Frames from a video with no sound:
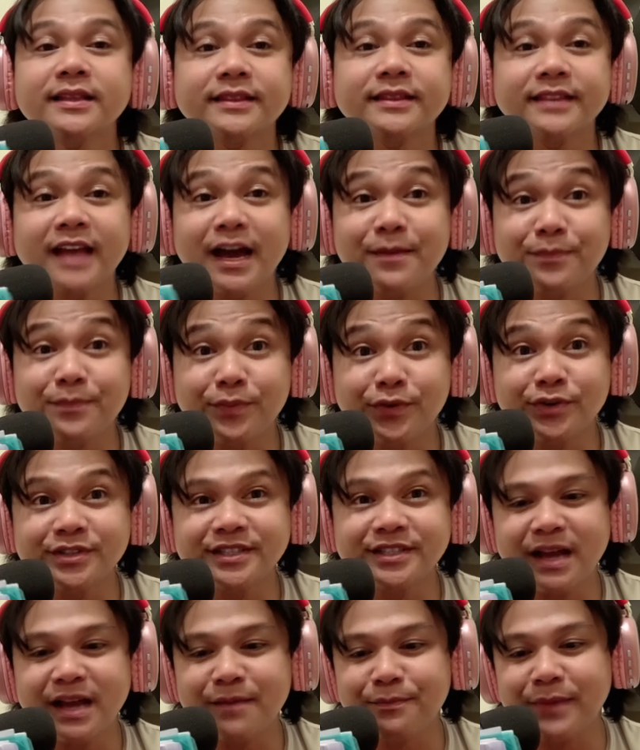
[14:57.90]

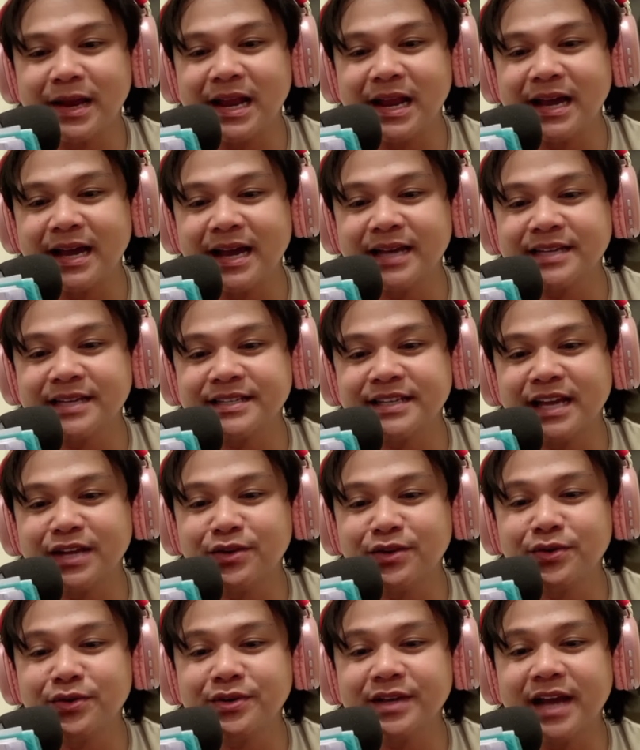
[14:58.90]
Tapos nagpalagay siya doon